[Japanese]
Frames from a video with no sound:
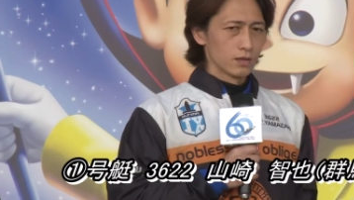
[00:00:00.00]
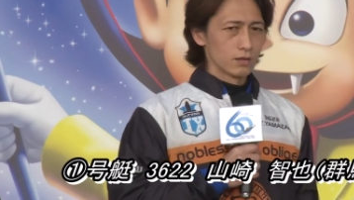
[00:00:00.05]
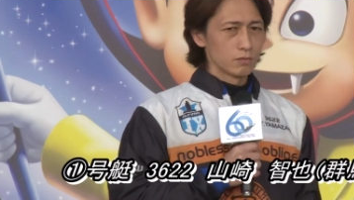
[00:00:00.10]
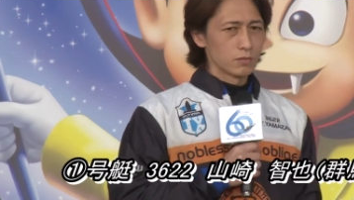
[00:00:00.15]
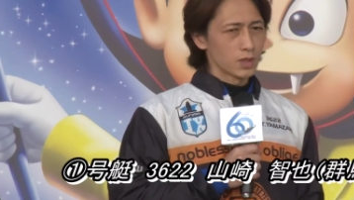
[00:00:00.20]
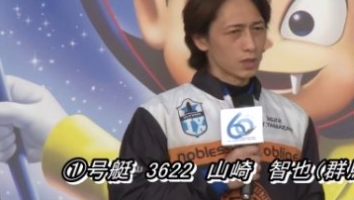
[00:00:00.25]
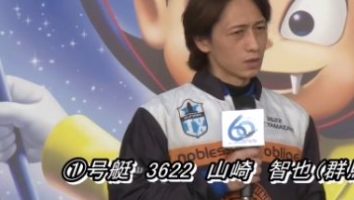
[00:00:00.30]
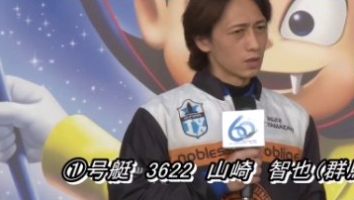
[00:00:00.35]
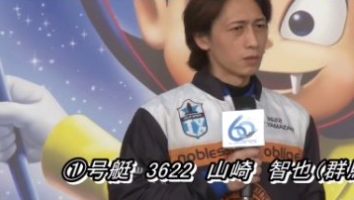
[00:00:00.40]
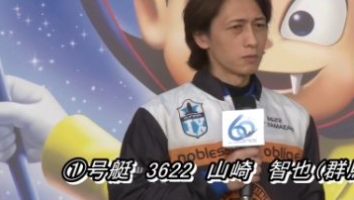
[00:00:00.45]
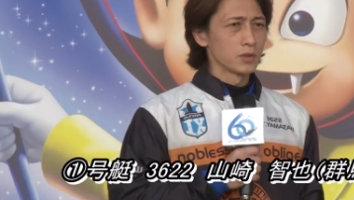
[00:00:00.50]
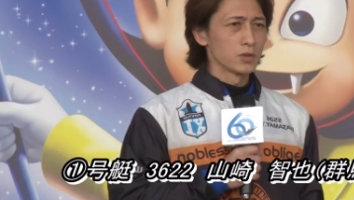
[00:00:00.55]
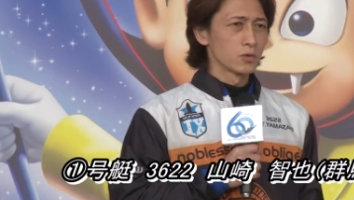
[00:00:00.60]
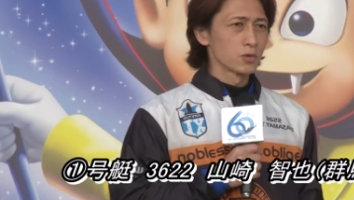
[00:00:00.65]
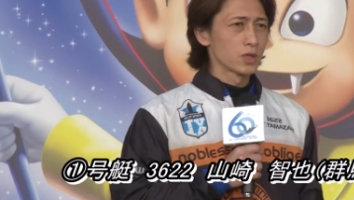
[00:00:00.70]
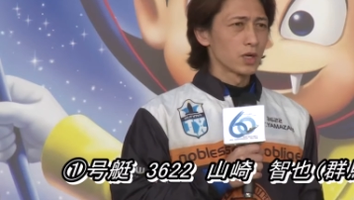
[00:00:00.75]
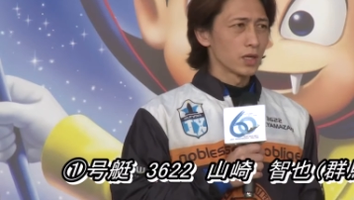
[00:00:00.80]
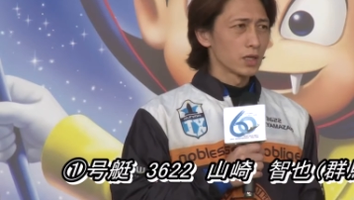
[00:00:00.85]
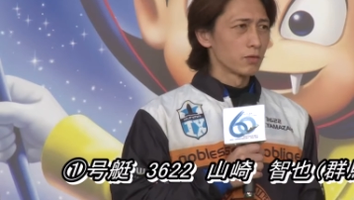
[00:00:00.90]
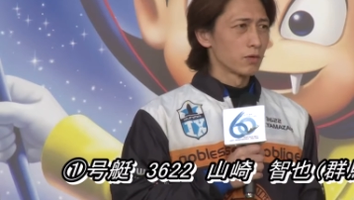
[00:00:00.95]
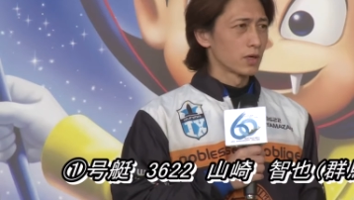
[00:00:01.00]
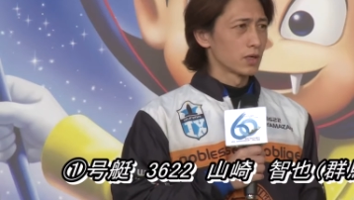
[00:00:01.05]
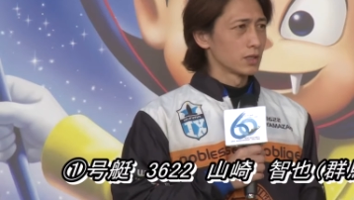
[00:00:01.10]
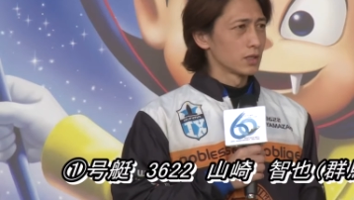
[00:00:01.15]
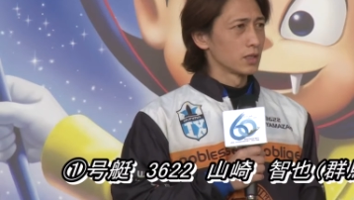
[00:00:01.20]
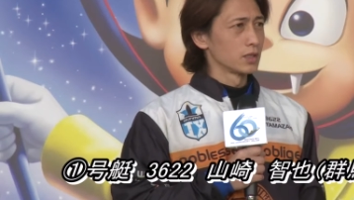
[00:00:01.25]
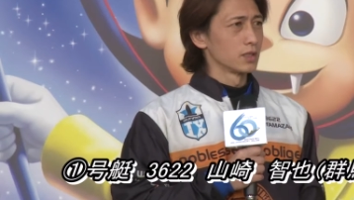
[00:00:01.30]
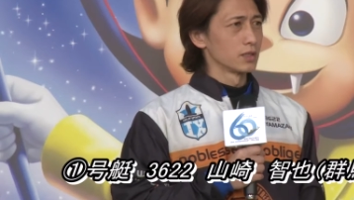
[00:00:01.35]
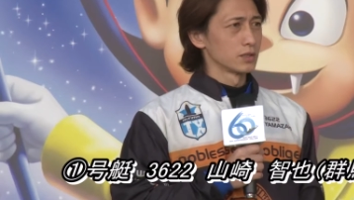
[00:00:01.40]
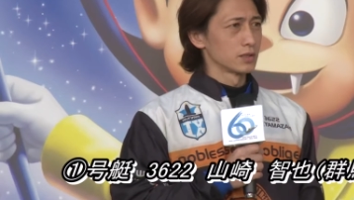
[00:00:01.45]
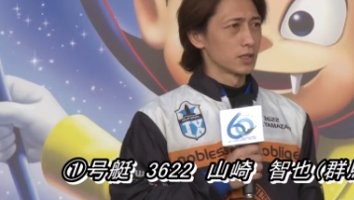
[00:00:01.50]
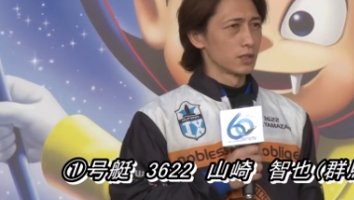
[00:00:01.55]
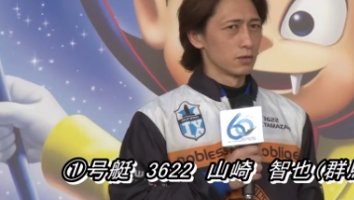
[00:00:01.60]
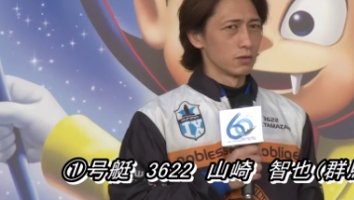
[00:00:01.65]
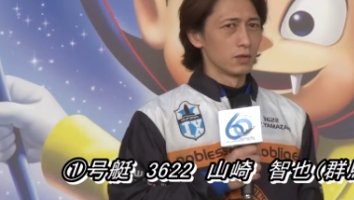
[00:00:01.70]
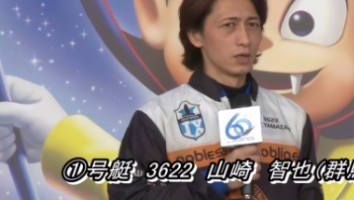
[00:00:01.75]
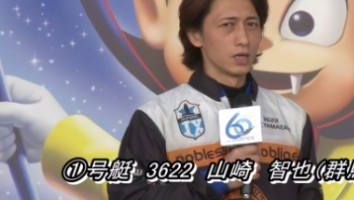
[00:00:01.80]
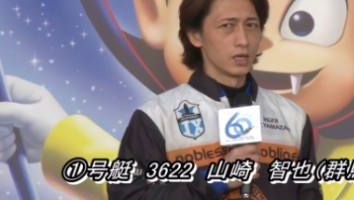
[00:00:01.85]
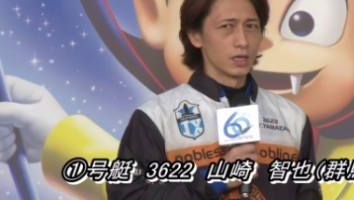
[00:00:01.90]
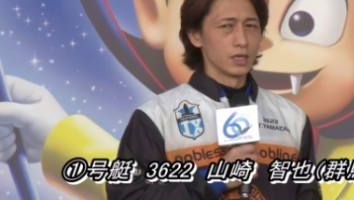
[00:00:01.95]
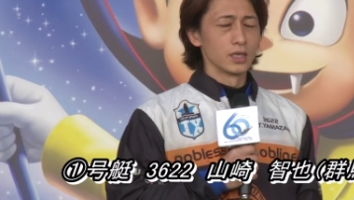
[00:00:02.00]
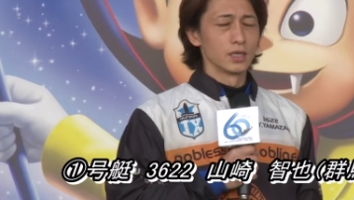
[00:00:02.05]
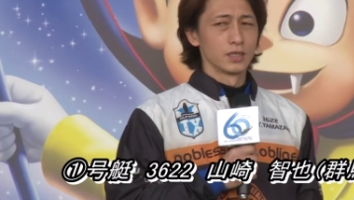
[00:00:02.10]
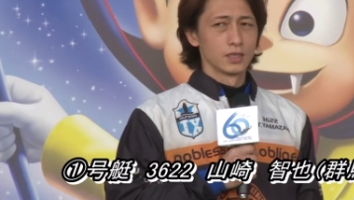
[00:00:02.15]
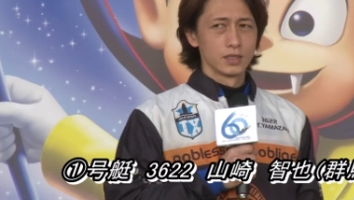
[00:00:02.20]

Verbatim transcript: まああんま乗ってないんでわかんないですけど、うん、はい